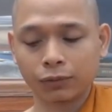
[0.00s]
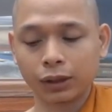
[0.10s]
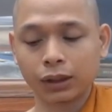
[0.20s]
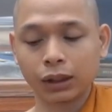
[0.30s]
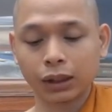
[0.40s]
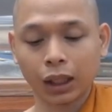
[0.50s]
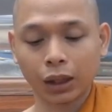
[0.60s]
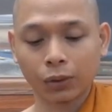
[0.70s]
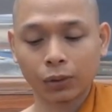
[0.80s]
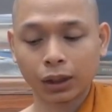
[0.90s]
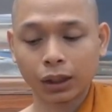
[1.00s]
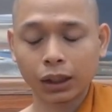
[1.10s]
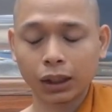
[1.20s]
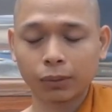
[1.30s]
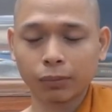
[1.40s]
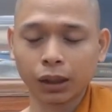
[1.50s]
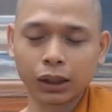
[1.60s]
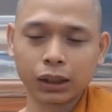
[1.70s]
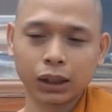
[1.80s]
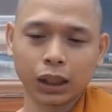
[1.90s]
vị tỳ kheo khi mà
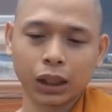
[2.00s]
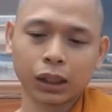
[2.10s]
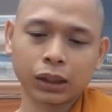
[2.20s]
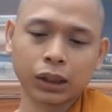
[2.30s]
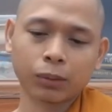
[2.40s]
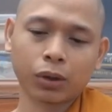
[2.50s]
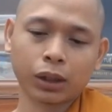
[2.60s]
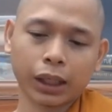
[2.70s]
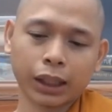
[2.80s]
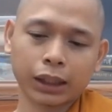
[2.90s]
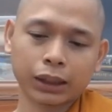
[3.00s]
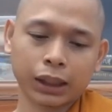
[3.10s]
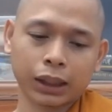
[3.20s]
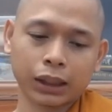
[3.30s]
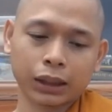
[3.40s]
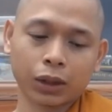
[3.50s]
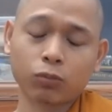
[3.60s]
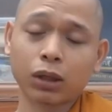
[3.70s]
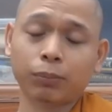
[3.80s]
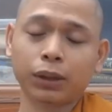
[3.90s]
nghi ngờ cái món ăn này
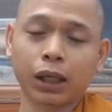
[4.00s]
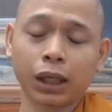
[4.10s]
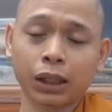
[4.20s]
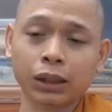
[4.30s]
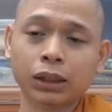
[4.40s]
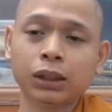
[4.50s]
không hợp lệ